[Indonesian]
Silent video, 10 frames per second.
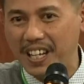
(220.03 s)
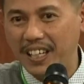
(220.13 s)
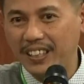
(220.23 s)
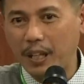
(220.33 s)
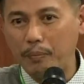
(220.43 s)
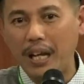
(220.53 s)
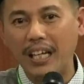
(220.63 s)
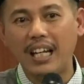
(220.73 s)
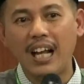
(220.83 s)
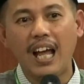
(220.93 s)
tapi
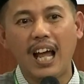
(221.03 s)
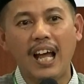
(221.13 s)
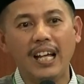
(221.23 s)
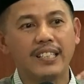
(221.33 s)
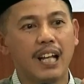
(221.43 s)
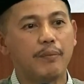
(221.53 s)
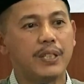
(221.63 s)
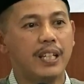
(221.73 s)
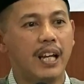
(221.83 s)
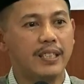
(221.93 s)
adalah ahzab
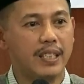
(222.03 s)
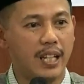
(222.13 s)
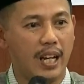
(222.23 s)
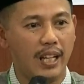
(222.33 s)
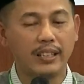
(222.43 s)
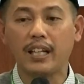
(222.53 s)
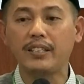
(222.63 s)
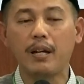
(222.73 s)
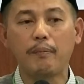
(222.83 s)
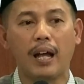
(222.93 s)
sia-sia. Antara
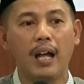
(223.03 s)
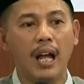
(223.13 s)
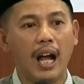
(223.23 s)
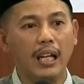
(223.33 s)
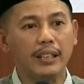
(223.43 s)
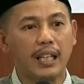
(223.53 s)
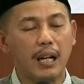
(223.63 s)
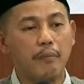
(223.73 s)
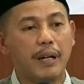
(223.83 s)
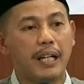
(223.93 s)
siapa? Antara
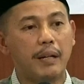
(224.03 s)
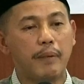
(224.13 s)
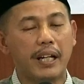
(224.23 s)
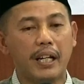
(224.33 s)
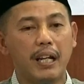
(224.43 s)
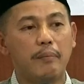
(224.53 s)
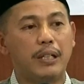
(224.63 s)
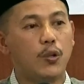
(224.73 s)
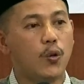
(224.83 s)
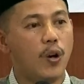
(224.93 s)
mereka yang
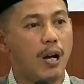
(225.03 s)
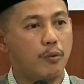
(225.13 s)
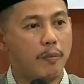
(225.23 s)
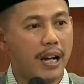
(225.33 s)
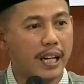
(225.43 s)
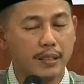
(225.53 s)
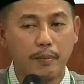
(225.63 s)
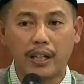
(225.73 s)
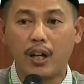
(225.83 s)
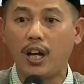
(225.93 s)
mendukung Abu Bakar
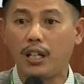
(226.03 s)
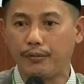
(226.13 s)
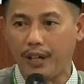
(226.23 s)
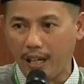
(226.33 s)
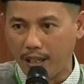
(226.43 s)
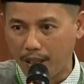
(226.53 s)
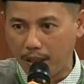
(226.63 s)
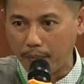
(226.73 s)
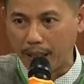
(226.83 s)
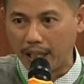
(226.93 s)
sebagai khalifah,
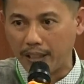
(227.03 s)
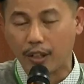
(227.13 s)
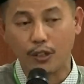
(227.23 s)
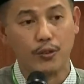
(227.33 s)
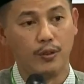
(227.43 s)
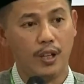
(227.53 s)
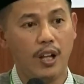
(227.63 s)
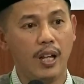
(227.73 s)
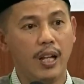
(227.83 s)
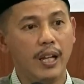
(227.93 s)
pengganti Rasulullah,
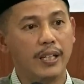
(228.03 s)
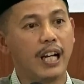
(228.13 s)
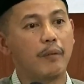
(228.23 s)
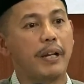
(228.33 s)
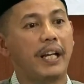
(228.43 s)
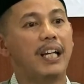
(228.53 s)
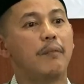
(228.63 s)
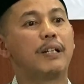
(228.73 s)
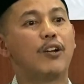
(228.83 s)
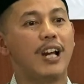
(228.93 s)
dengan mereka yang
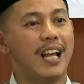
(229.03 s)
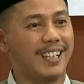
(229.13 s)
menolak